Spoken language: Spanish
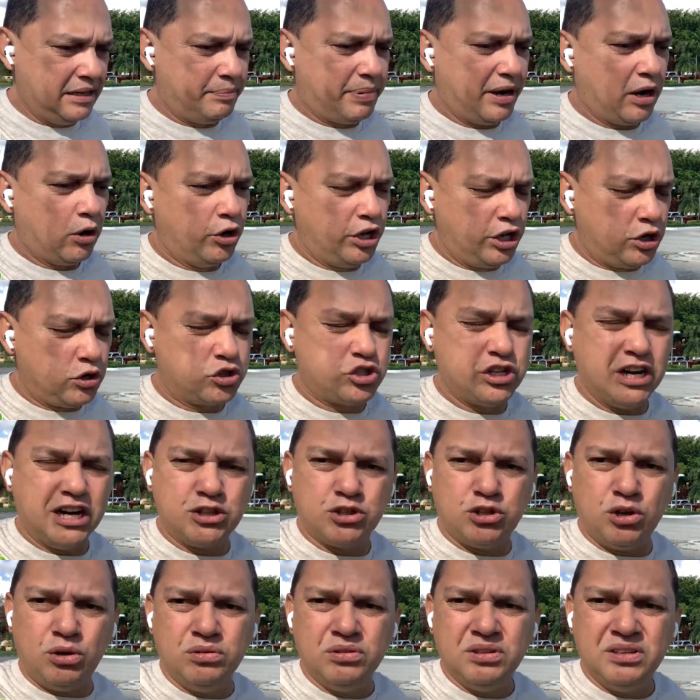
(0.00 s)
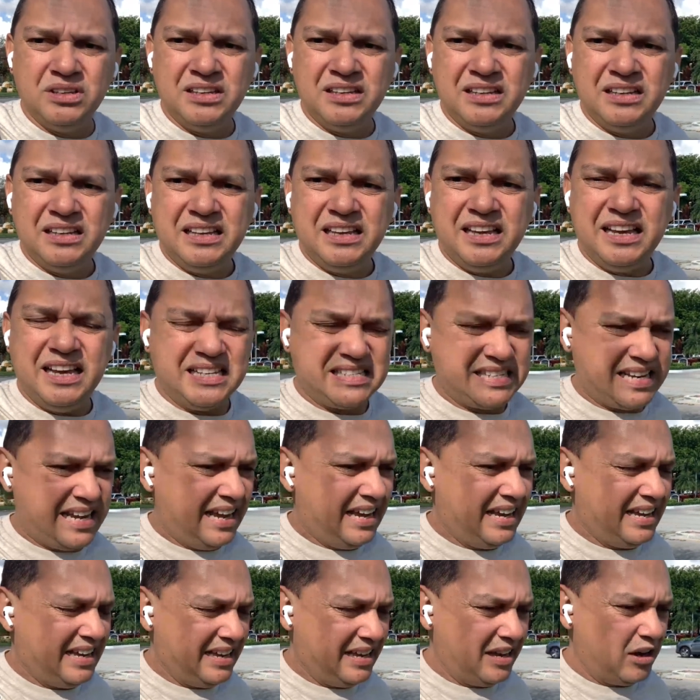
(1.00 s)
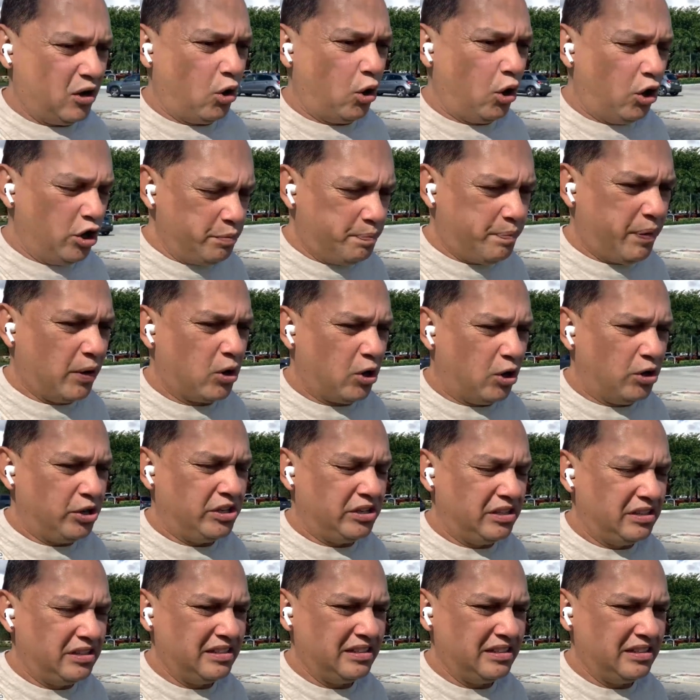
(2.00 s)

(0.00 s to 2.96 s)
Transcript: Pero lo único cierto es que hoy por hoy